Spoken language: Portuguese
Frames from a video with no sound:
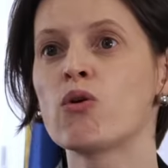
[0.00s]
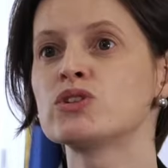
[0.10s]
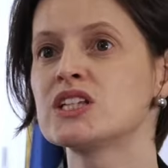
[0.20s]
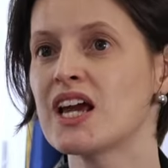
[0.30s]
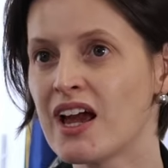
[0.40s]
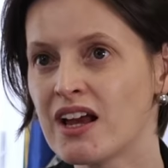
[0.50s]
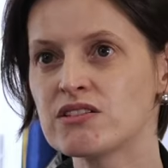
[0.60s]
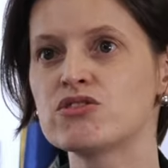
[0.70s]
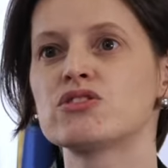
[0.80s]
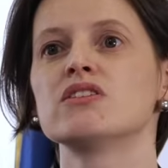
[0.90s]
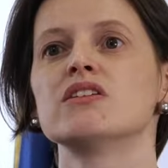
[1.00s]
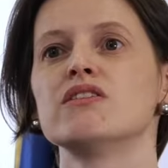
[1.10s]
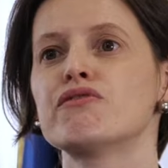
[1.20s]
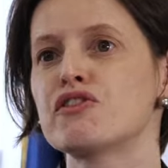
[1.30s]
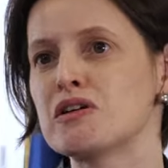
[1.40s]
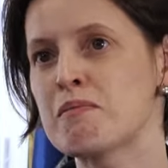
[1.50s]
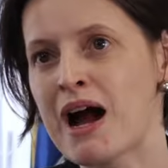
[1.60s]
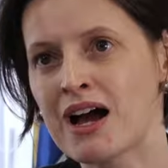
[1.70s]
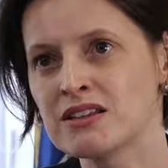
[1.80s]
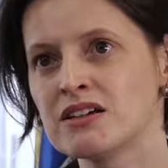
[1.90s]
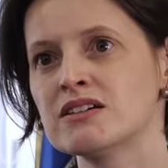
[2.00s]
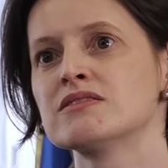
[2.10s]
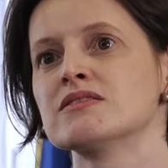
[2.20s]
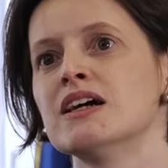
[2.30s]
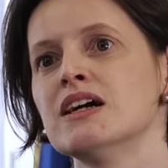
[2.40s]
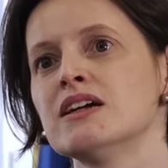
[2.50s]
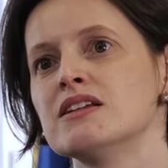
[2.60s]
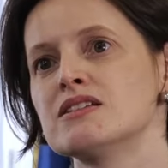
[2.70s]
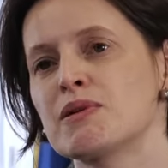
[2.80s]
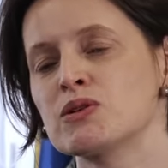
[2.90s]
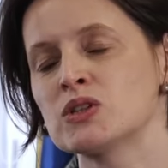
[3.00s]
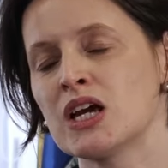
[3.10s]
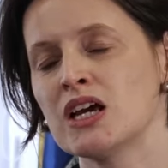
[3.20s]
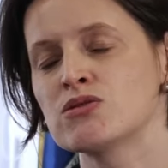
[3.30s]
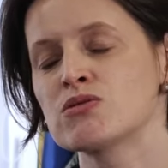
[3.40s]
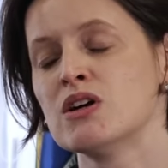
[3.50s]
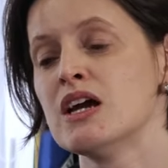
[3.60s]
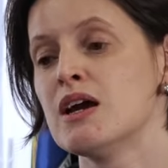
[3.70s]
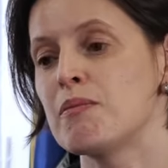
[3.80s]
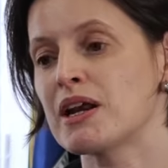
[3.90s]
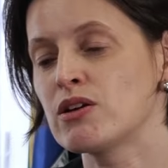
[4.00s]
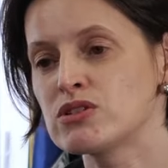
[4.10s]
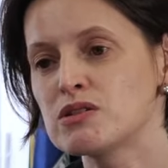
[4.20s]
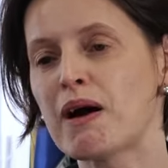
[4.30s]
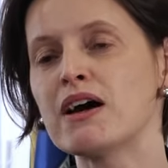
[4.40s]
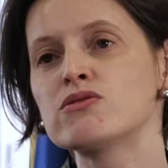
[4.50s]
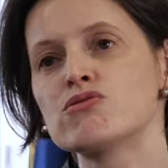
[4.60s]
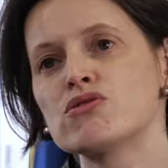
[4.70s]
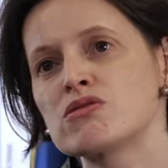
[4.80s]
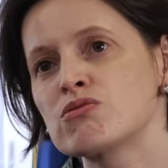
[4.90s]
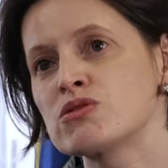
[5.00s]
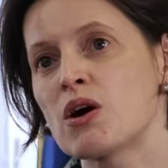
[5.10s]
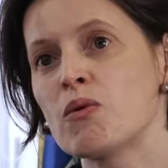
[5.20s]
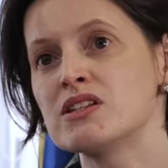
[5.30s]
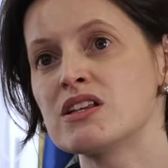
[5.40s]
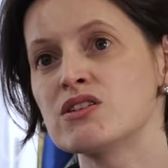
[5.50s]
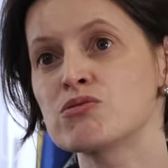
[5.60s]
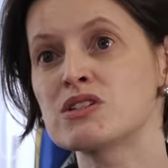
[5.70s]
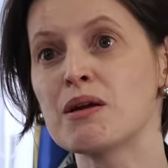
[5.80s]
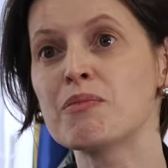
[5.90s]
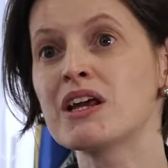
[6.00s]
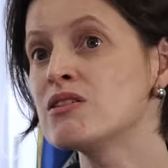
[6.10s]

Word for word: consciente, informada né, desse processo, para que os espaços de discussão eles sejam sempre